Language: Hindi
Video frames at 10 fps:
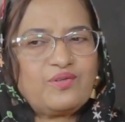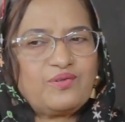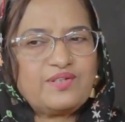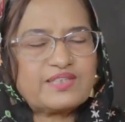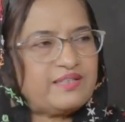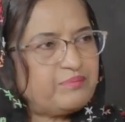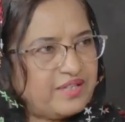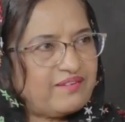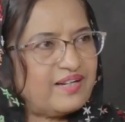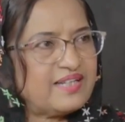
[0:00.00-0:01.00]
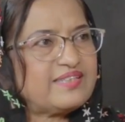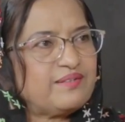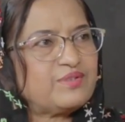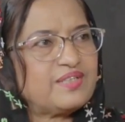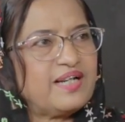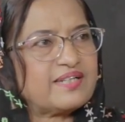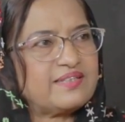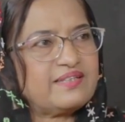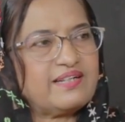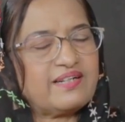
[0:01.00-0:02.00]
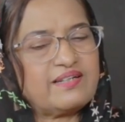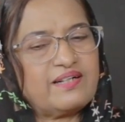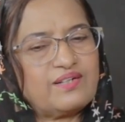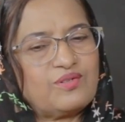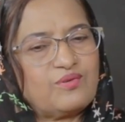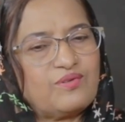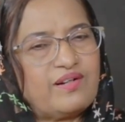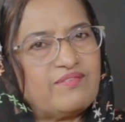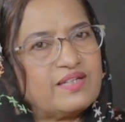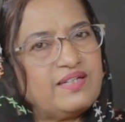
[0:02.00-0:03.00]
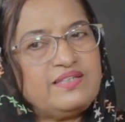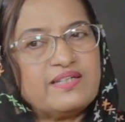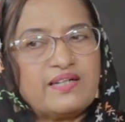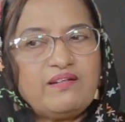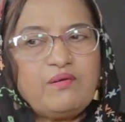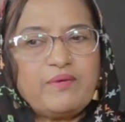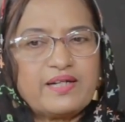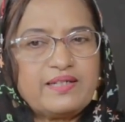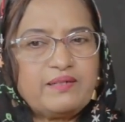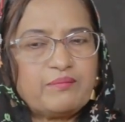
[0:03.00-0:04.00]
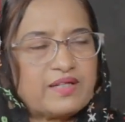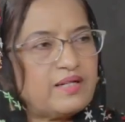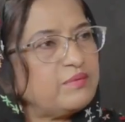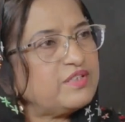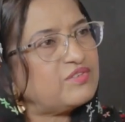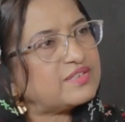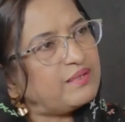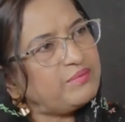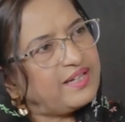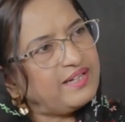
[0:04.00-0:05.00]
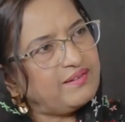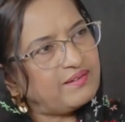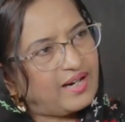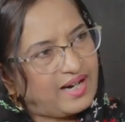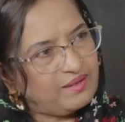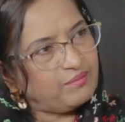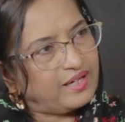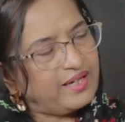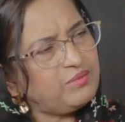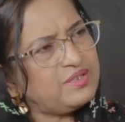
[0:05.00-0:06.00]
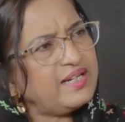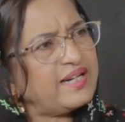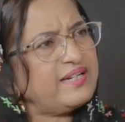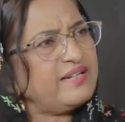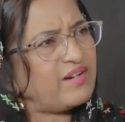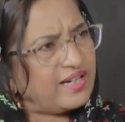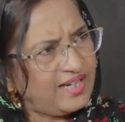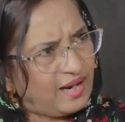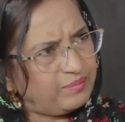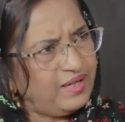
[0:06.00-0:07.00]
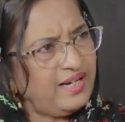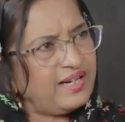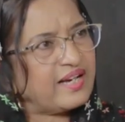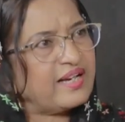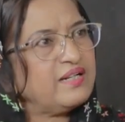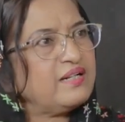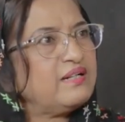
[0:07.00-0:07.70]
तो स्क्रिप्ट के हवाले से मुझे लेक्चर देना था तो खातन जितनी वहाँ बैठी थी पंद्रह बीस वो सब यही आके मिल रही मुझसे कह रही कि वाकई आपने लिखा है